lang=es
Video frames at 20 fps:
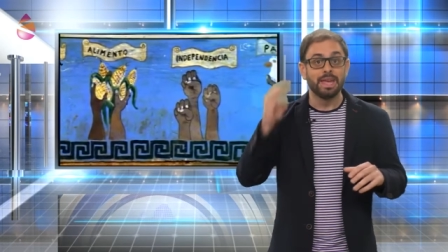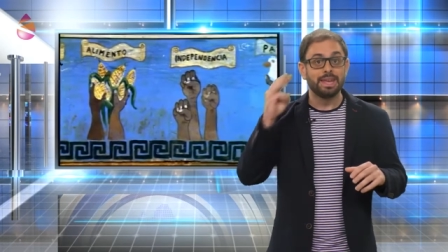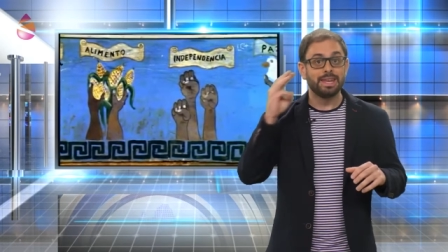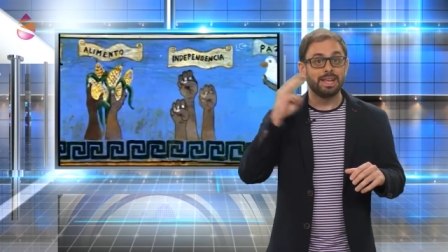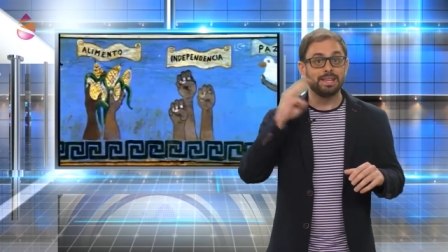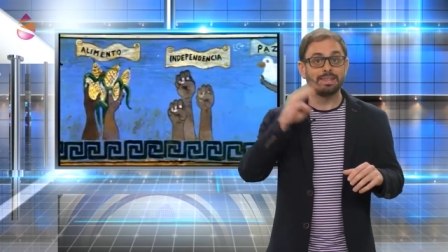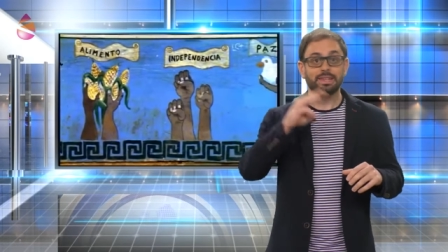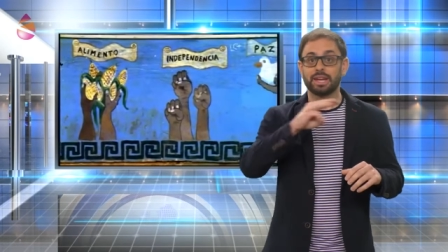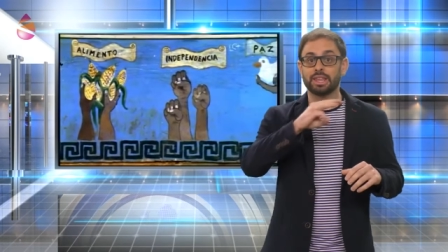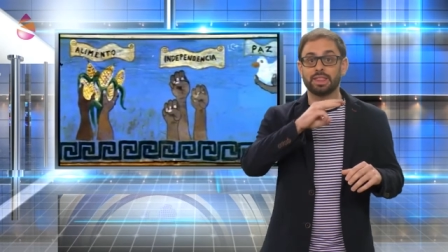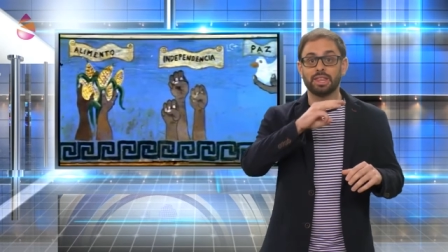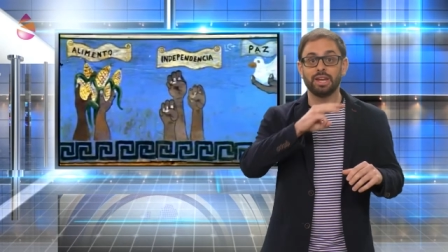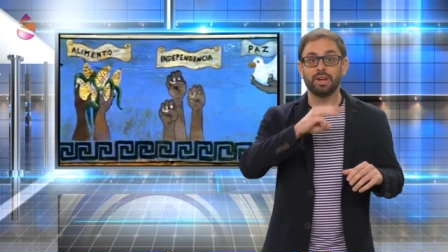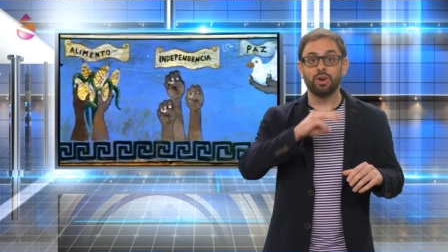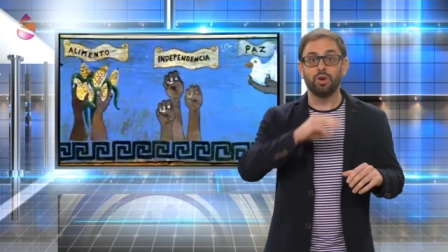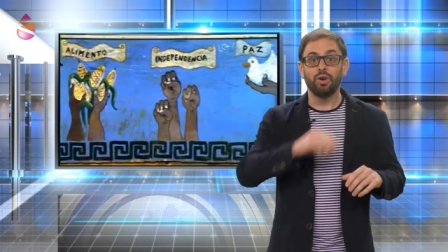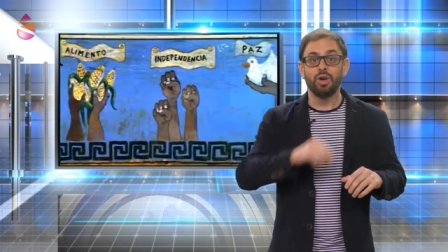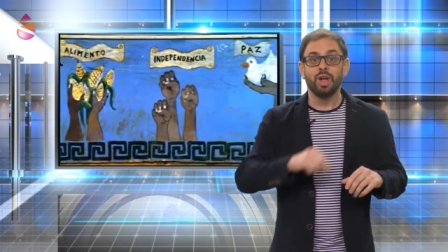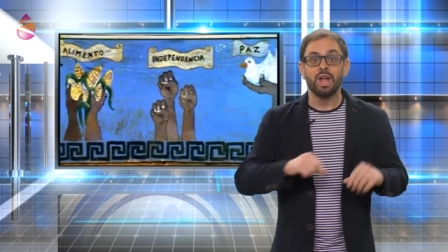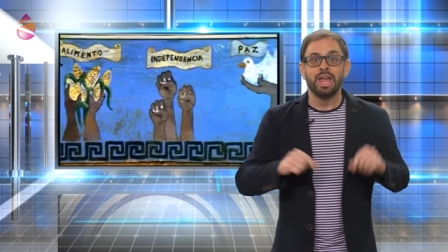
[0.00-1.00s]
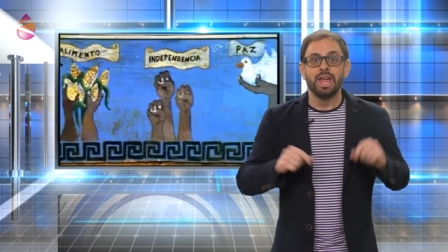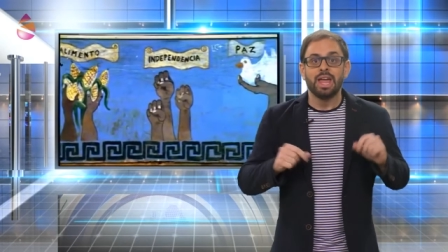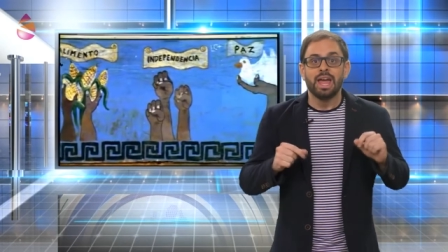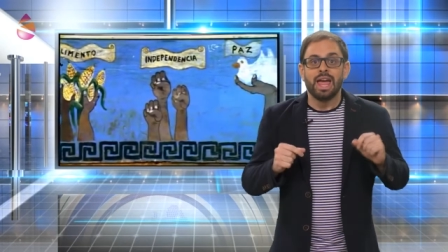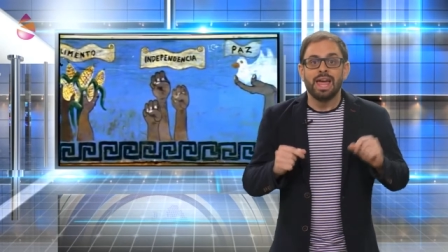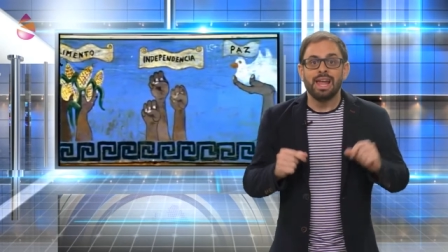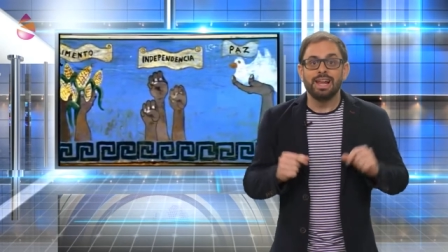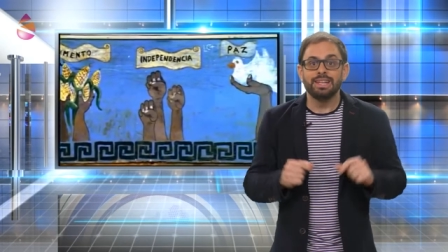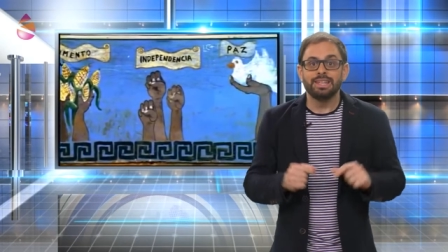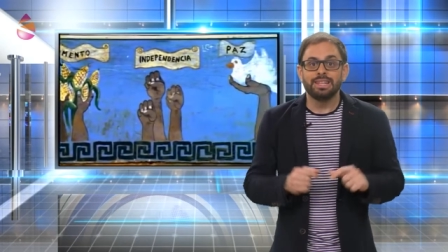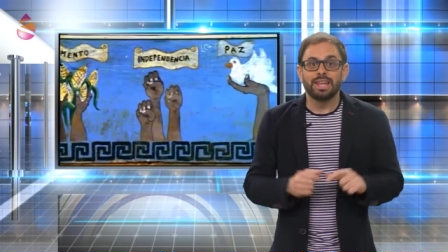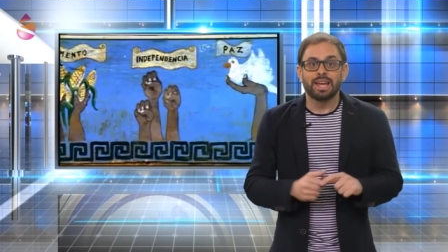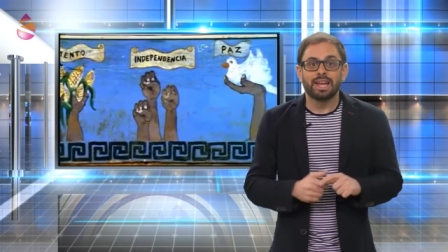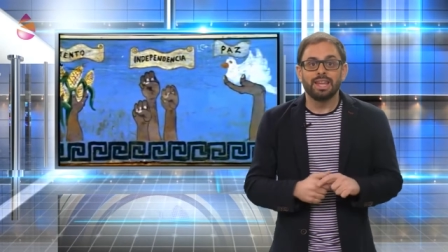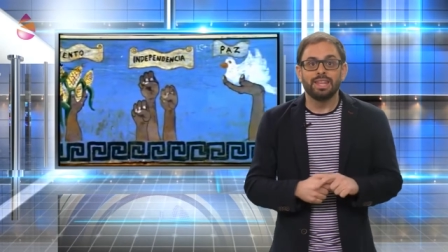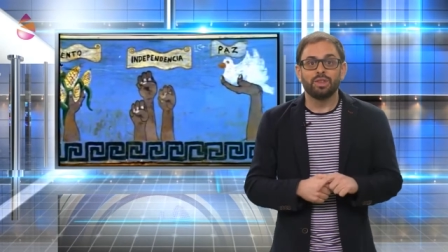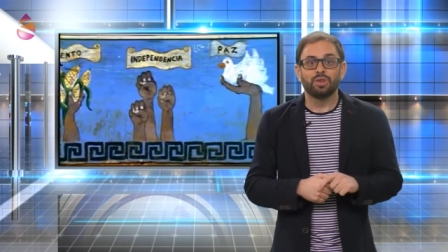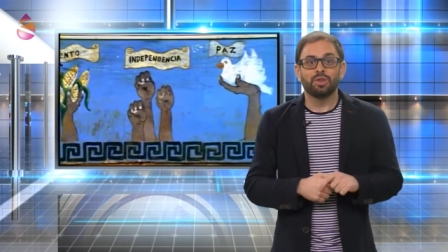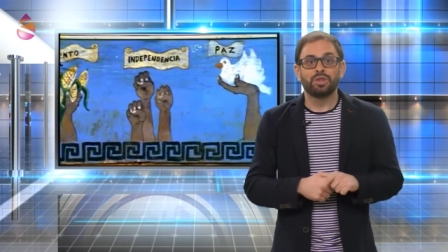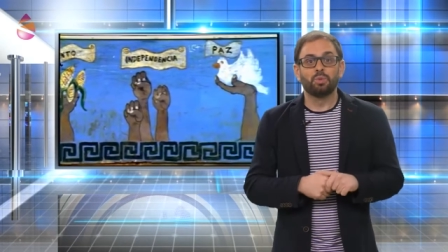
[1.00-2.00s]
Y el tercero, el
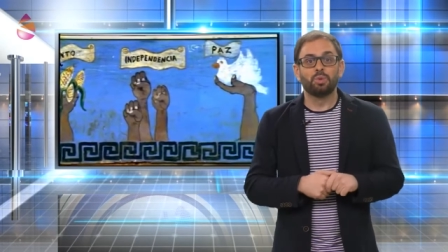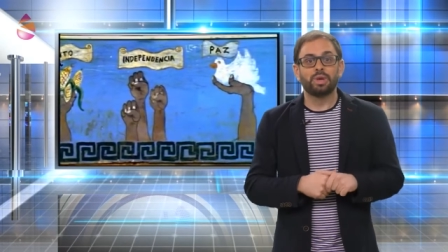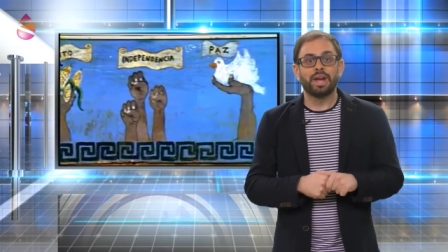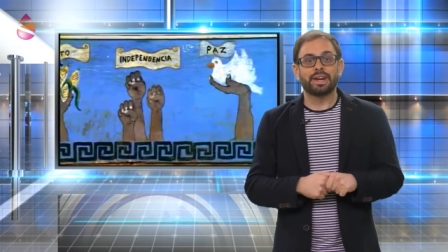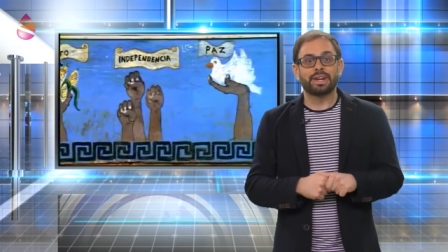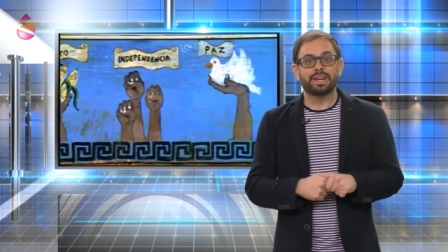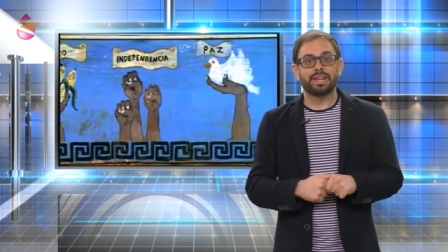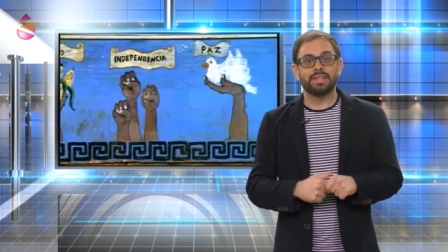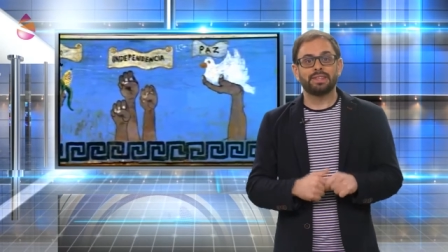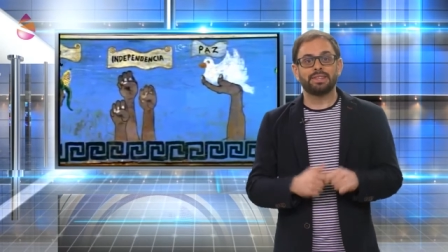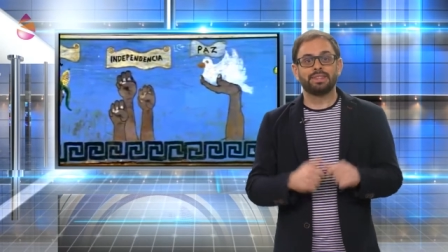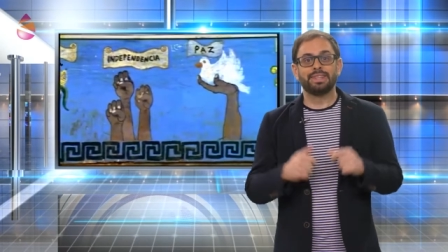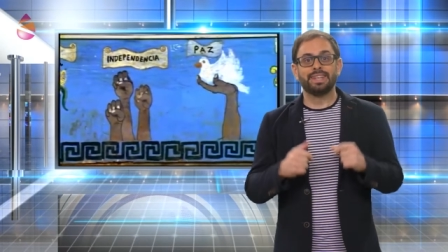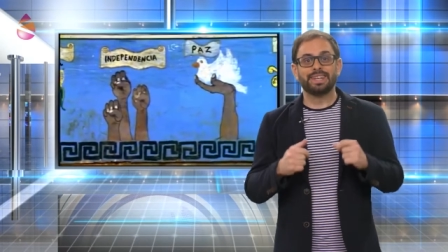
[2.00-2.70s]
tejido de una red